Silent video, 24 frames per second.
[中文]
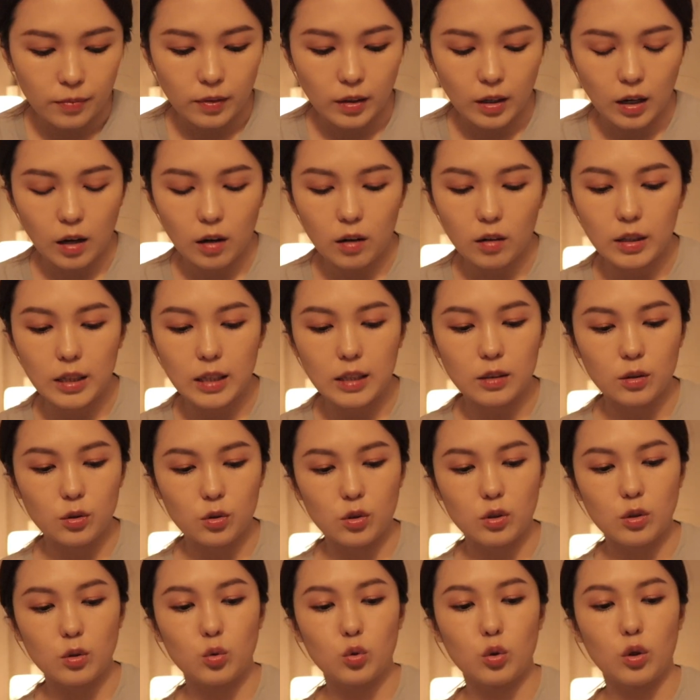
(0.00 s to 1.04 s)
然后一个
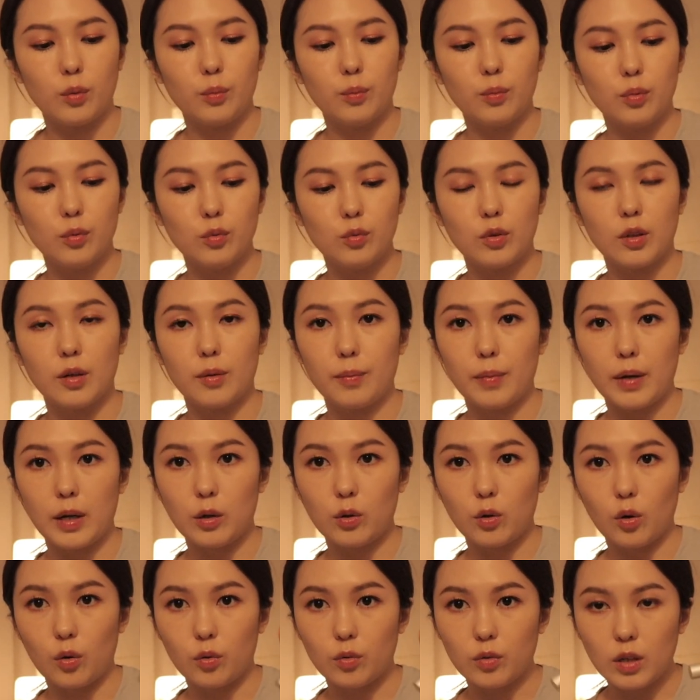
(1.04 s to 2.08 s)
是唇部的美
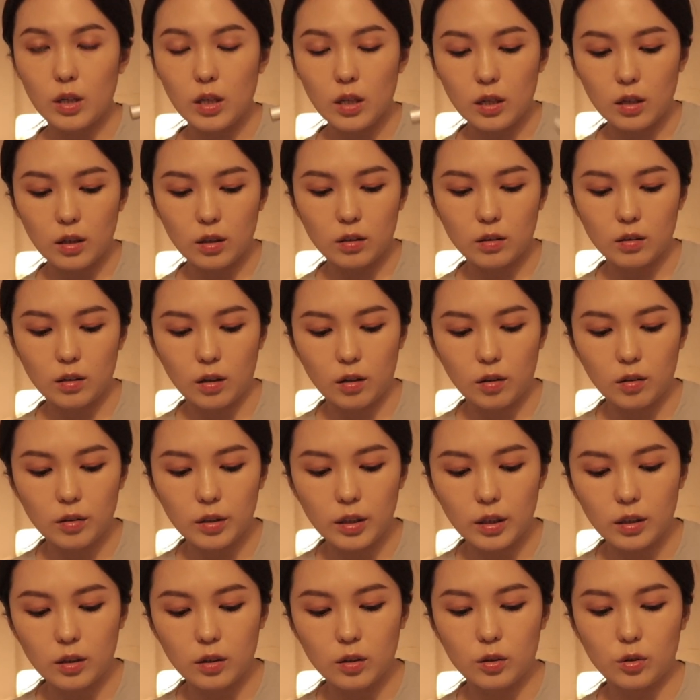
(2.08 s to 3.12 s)
容液，然后
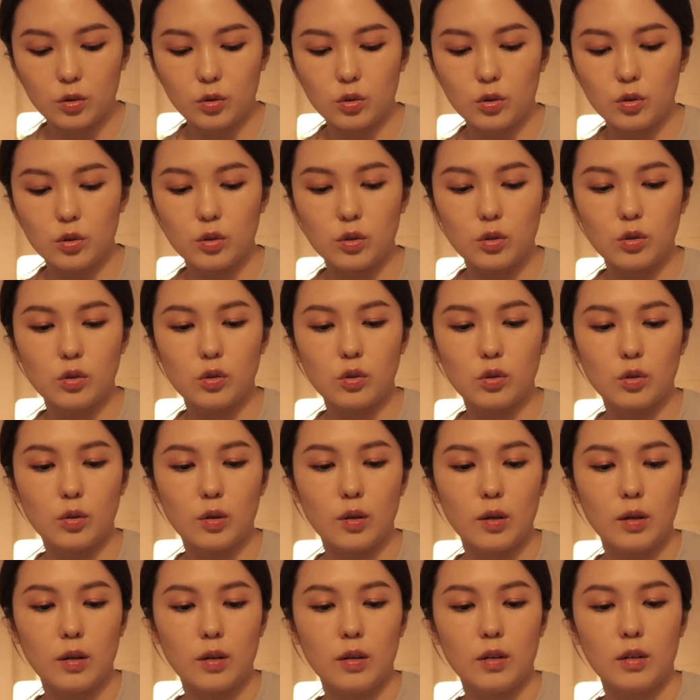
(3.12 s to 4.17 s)
一个是
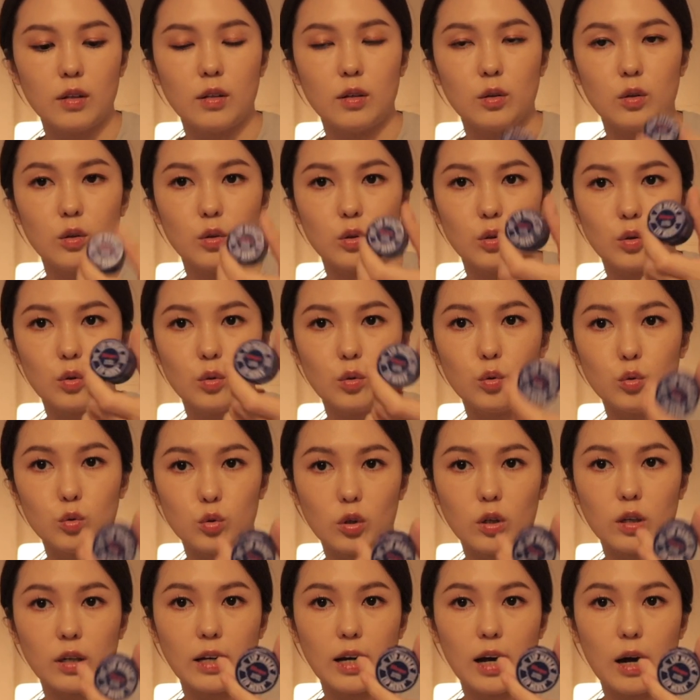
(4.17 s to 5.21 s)
护
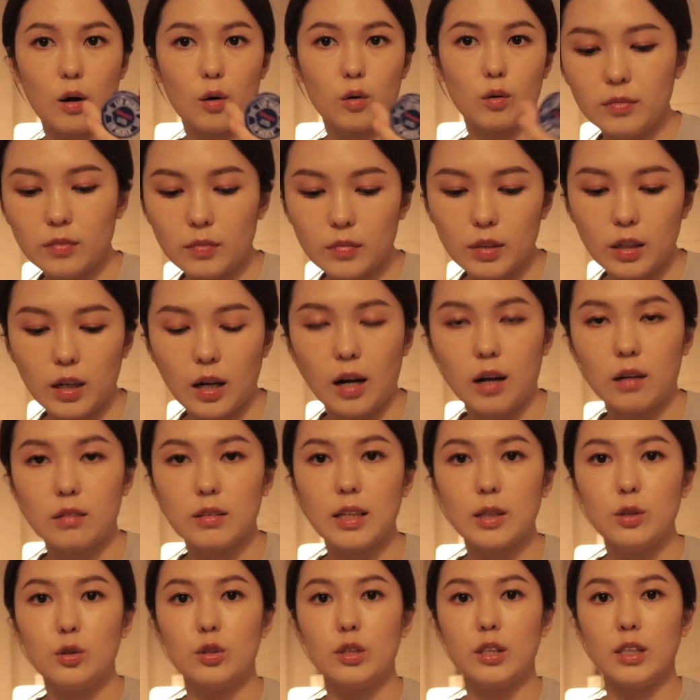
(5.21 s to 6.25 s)
唇膏。好，
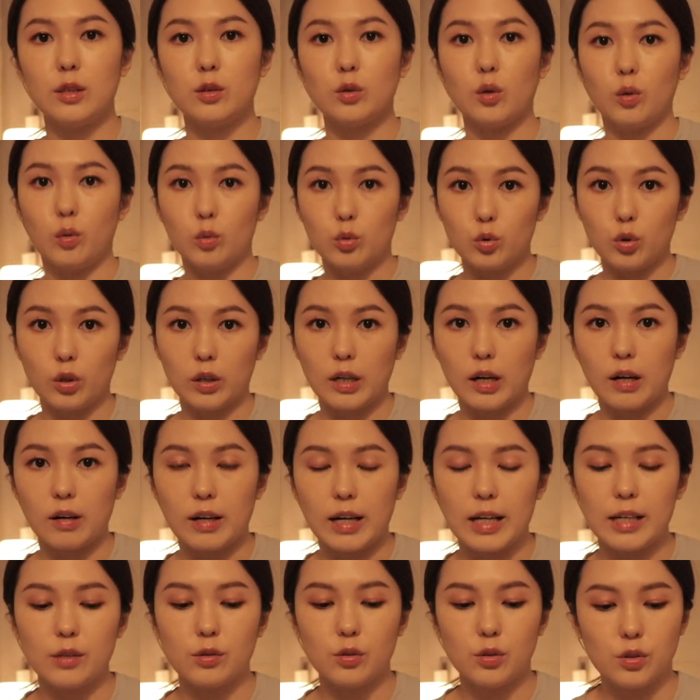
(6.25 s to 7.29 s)
那就先从护唇膏
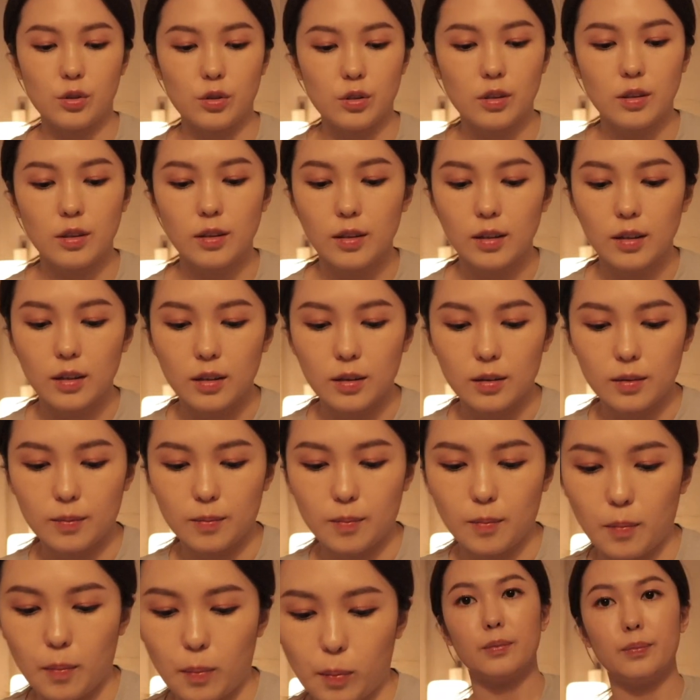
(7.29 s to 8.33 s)
开始。
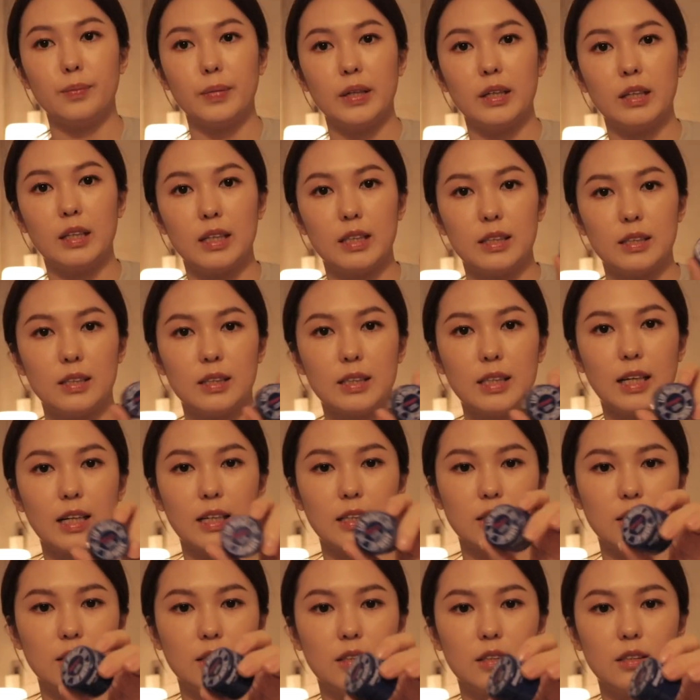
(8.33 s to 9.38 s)

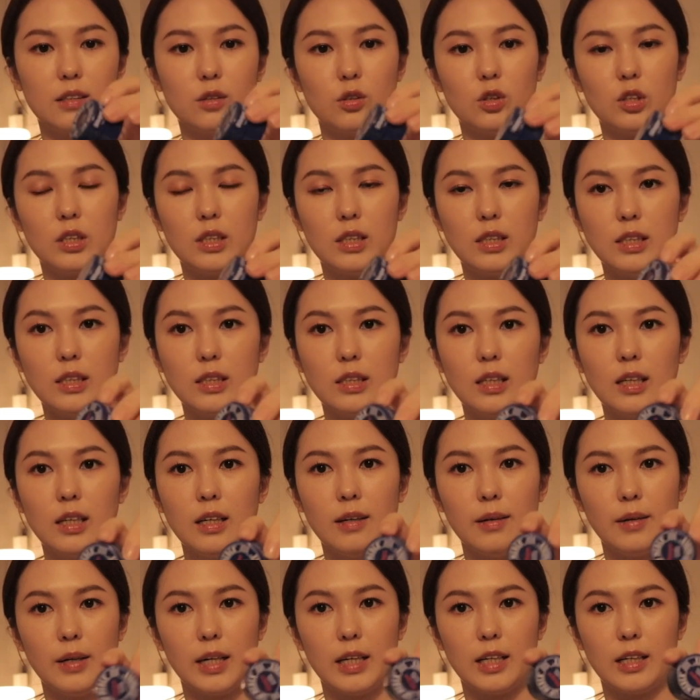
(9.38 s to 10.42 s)
BLISTEX 就是
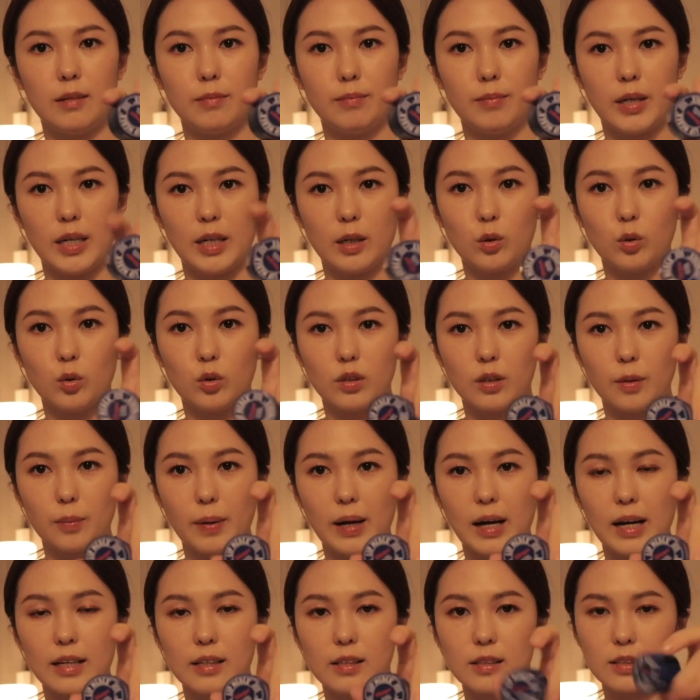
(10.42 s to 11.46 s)
一个美国的
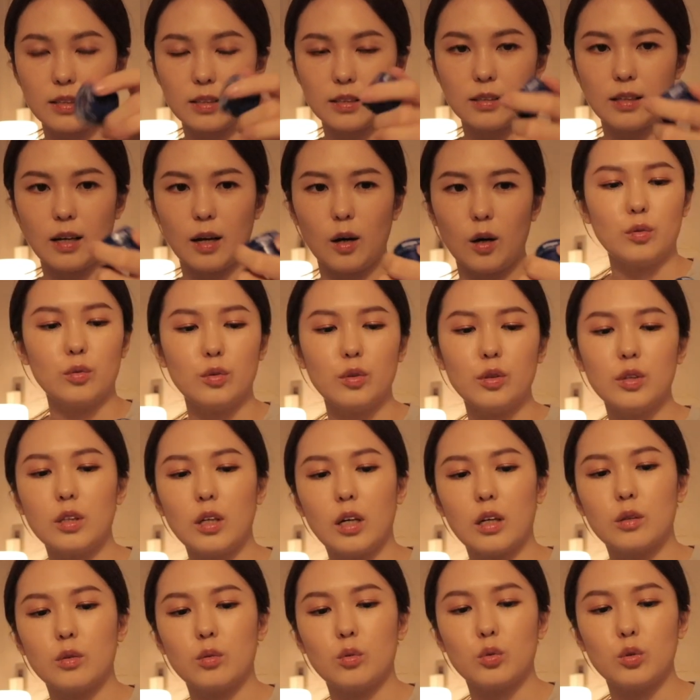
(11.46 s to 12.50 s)
牌子，然后
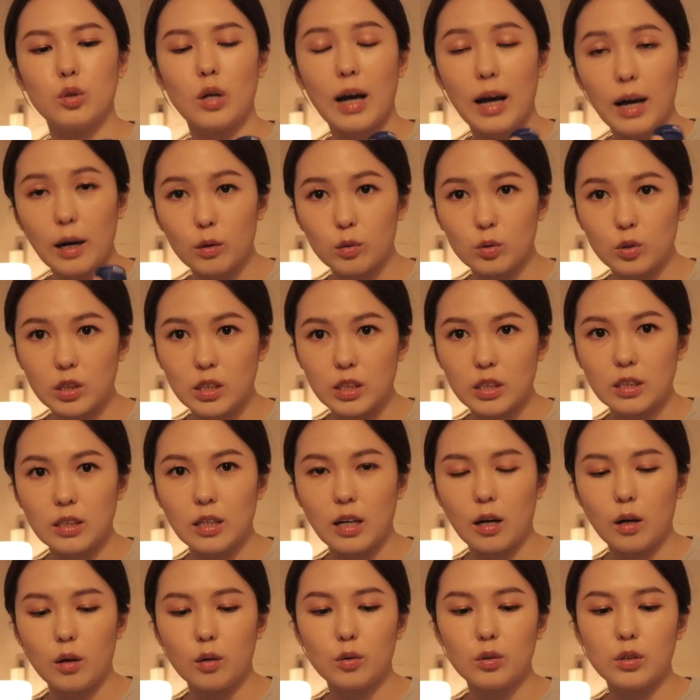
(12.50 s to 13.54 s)
我就好奇，
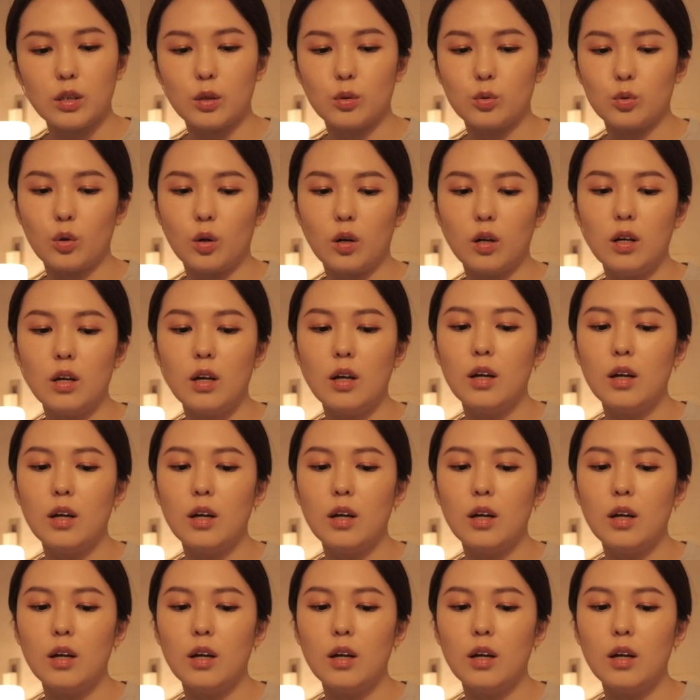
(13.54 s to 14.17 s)
然后我想说，